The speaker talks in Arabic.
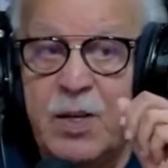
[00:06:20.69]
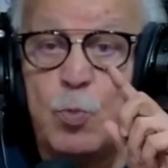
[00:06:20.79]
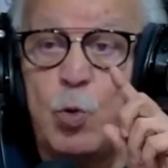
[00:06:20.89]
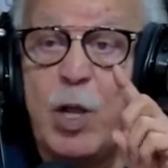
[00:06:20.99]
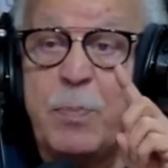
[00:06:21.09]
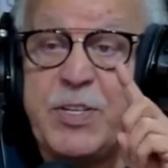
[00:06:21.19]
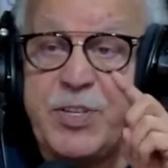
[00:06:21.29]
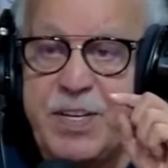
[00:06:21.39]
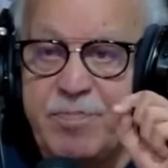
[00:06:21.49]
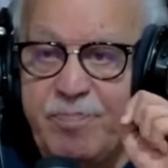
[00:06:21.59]
اسمه
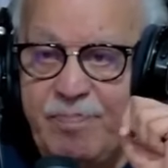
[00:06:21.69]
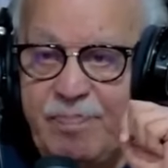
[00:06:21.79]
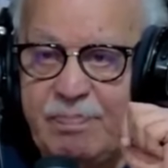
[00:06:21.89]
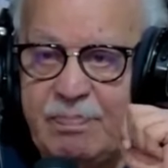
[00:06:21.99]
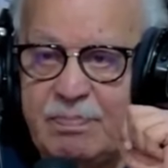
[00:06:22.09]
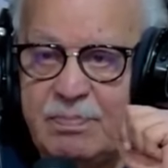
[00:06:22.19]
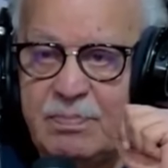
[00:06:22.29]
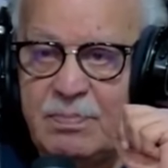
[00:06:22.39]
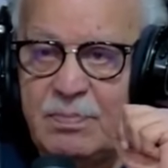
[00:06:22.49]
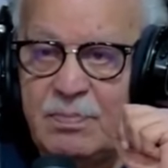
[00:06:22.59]
الخميسي اي
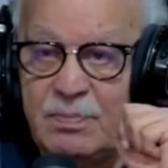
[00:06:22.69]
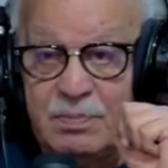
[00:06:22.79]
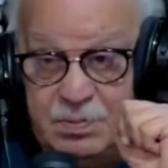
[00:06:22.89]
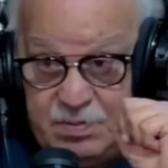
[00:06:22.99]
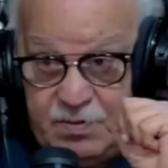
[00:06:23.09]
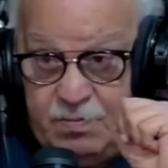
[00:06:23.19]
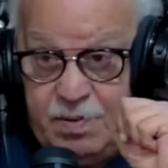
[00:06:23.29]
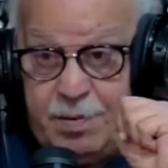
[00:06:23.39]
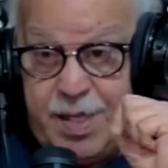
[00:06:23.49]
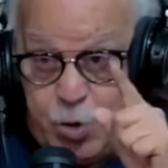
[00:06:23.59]

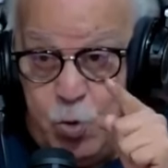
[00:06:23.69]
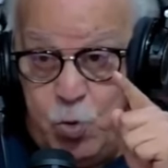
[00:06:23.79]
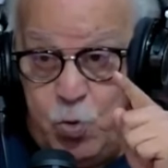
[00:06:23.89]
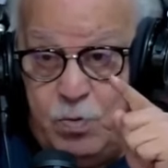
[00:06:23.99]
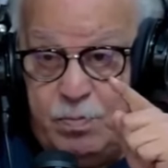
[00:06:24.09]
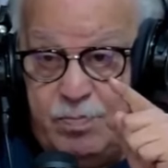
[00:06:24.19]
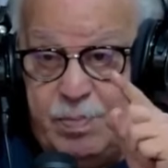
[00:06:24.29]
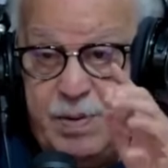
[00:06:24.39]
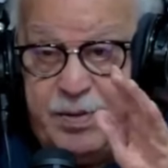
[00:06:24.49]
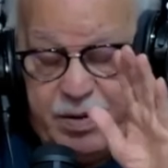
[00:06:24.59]
تذكروا نسمع
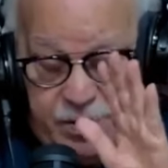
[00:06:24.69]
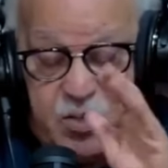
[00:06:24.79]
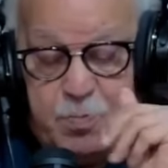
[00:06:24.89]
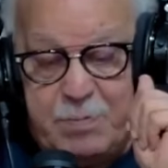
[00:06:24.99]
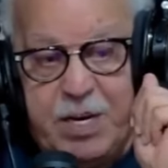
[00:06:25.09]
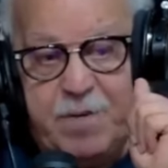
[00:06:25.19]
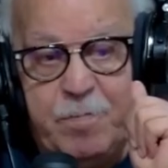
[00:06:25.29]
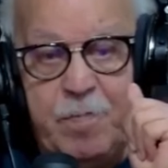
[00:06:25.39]
بيه تسمع بيه